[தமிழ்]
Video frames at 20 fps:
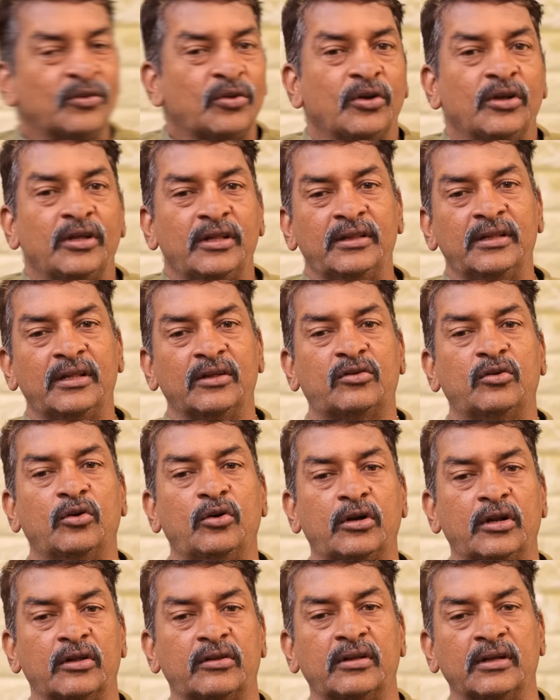ஸோ இந்த
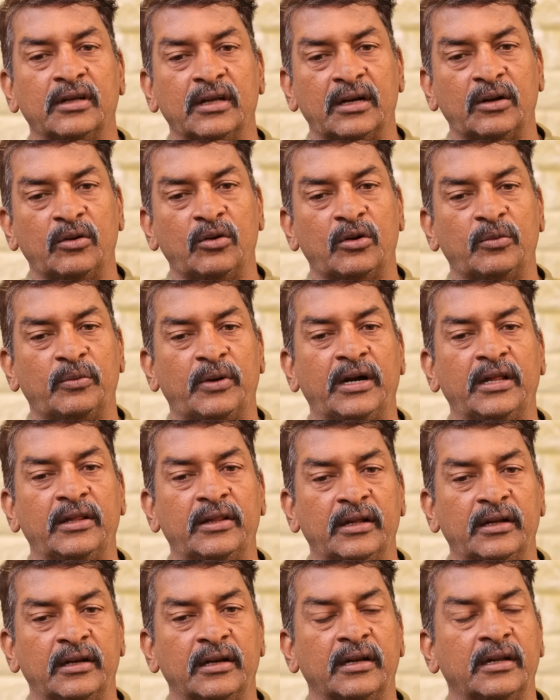சோரஸுங்கிற ஒரு
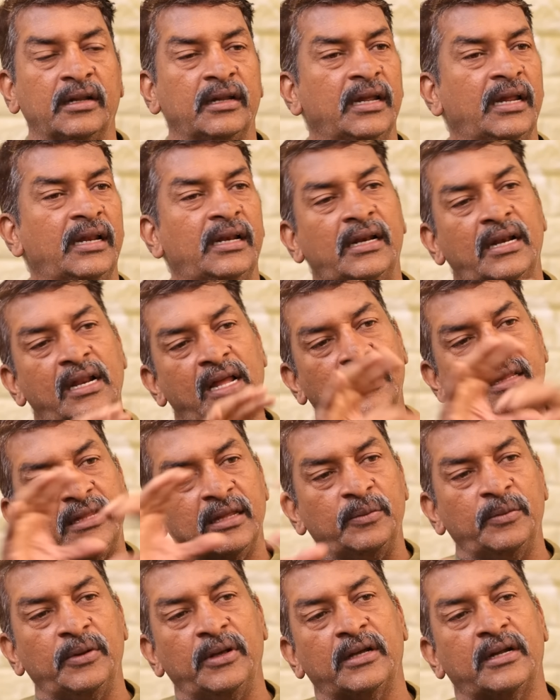மனிதன்
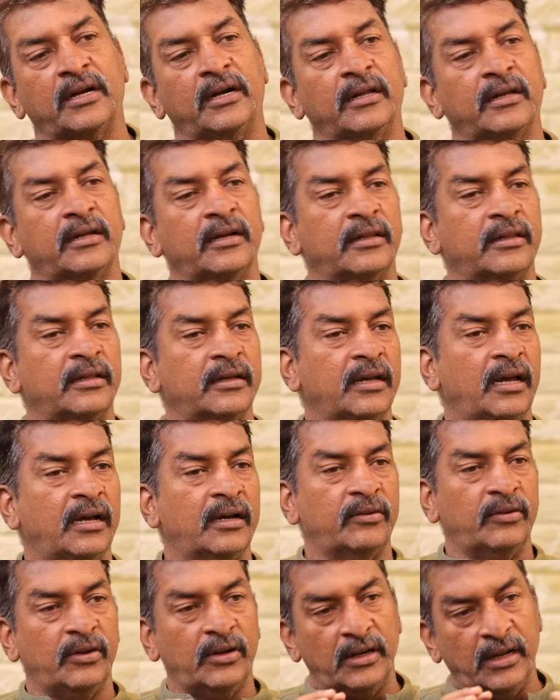எல்லாத்தையுமே
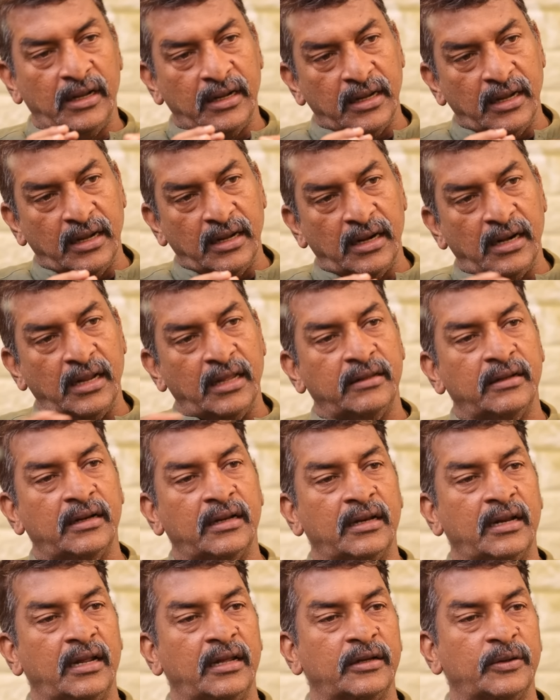கெடுக்கிறதுக்காகவே எங்கெங்கெல்லாம்
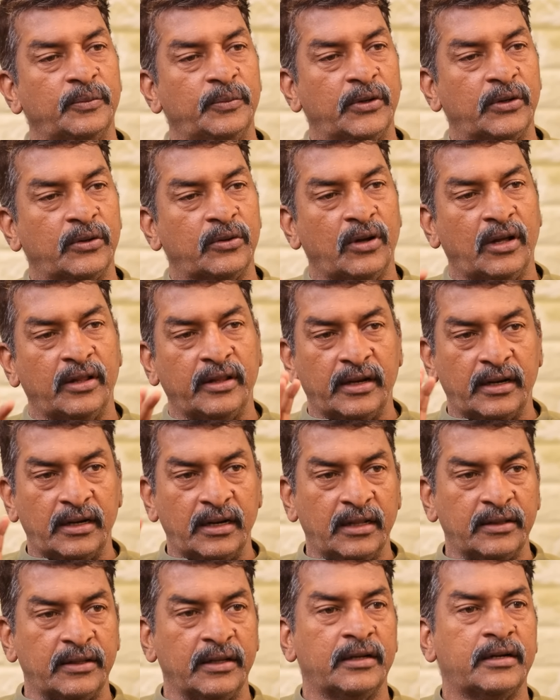ஜனநாயகம் இருக்கோ அதை
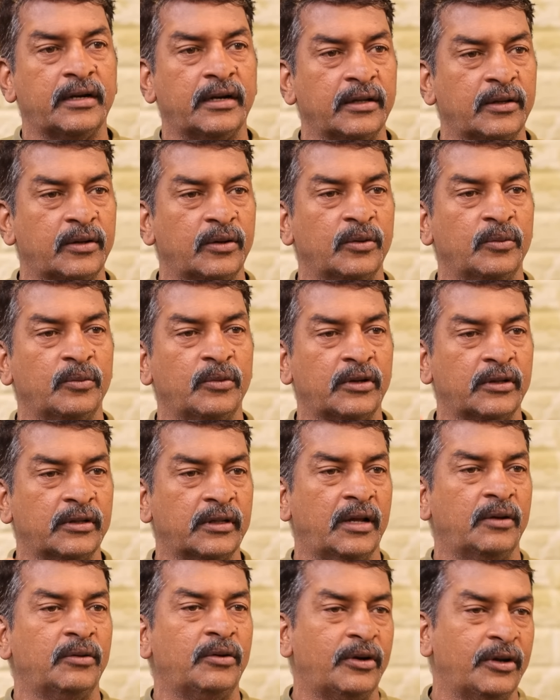எல்லாத்தையும் கெடுக்கணுங்கிறது
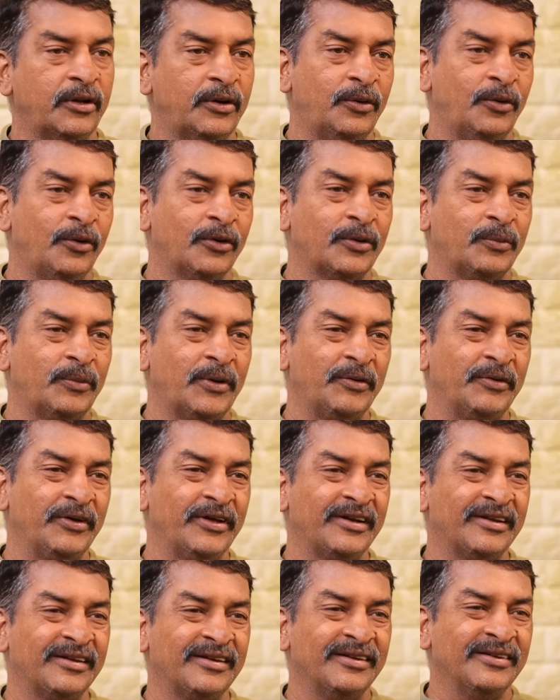தான் அவனுடைய
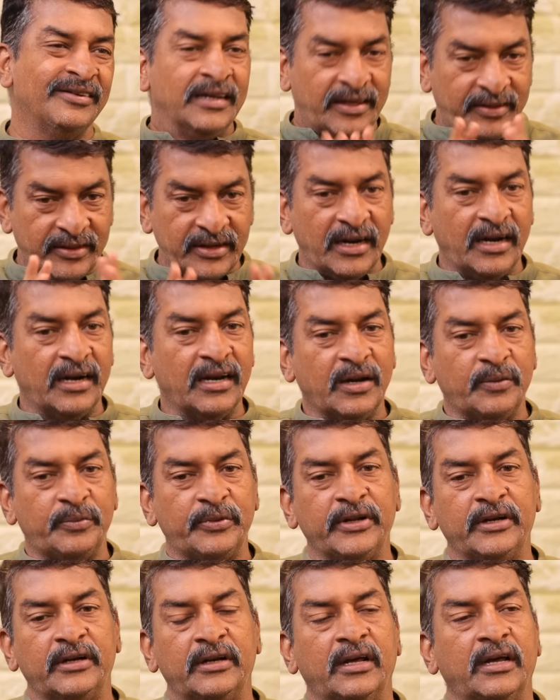நோக்கமாகவே இருக்கு எதனால்
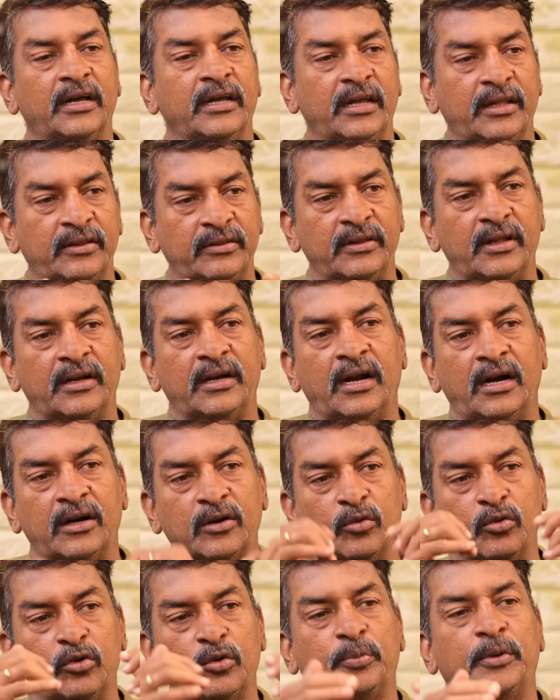அப்படின்னா எந்த
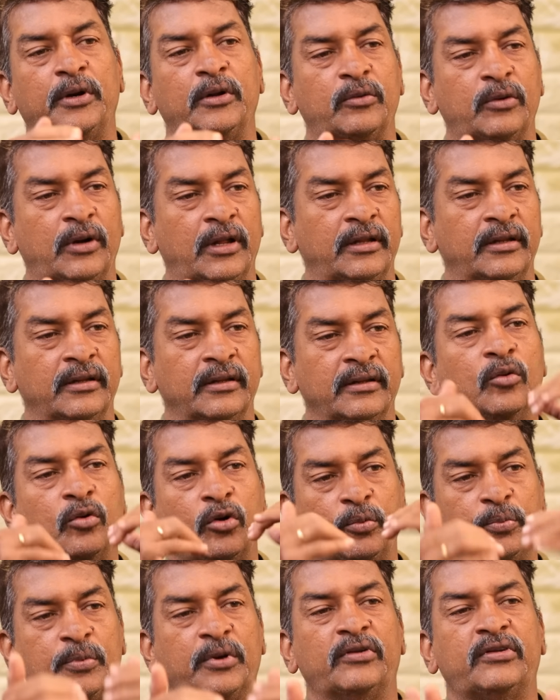நாடும் உருப்பிடக்கூடாது
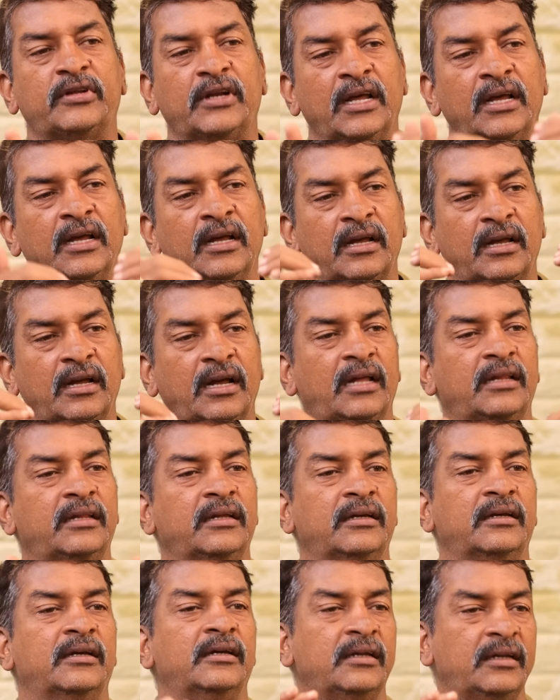உருப்பிடுச்சுன்னா
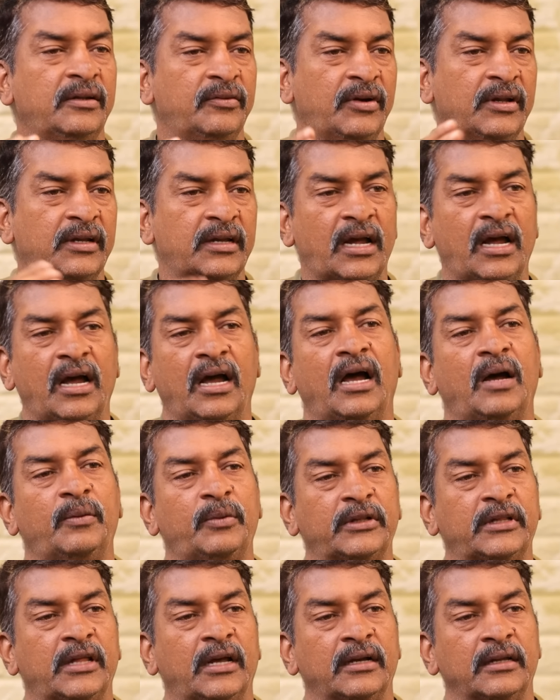அது இவனுக்கு
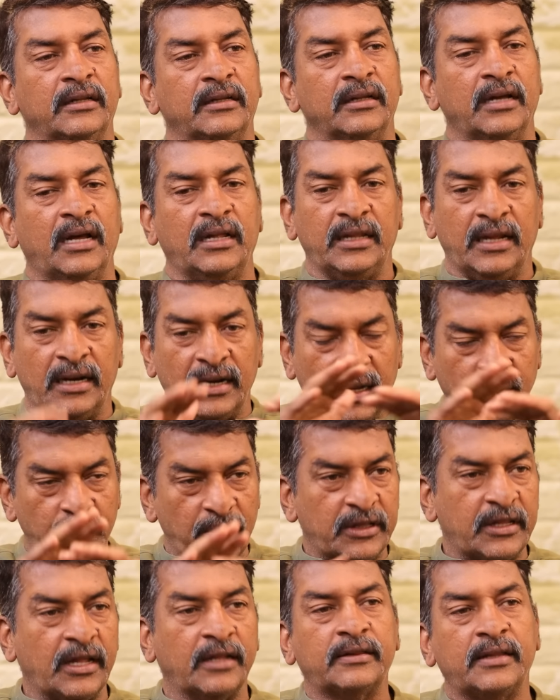ஆபத்தாகுது அது
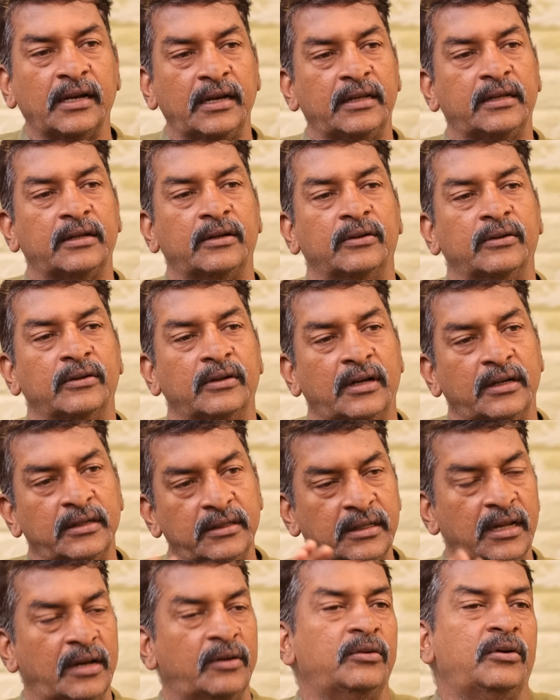எல்லாமே தத்தளிக்கணும்
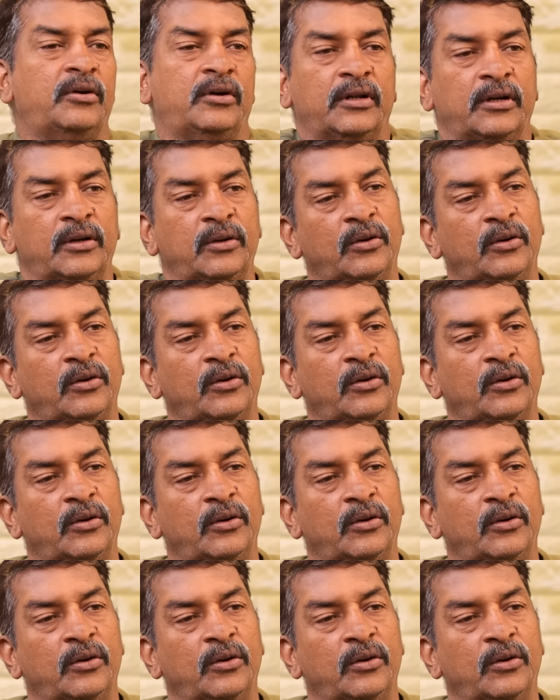அதுதான் அவனுடைய